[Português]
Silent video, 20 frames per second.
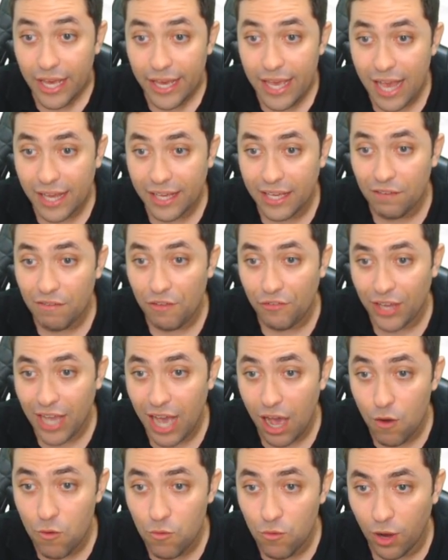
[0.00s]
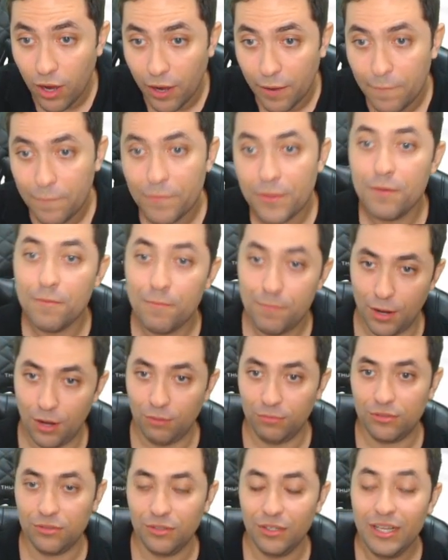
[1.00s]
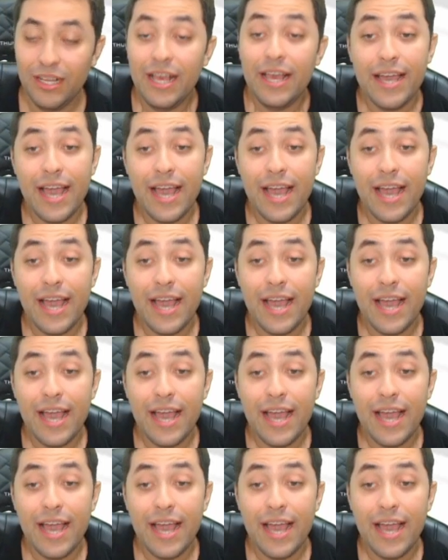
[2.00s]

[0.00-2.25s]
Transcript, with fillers: E aqui vai ficar 1, um, ó. Pronto.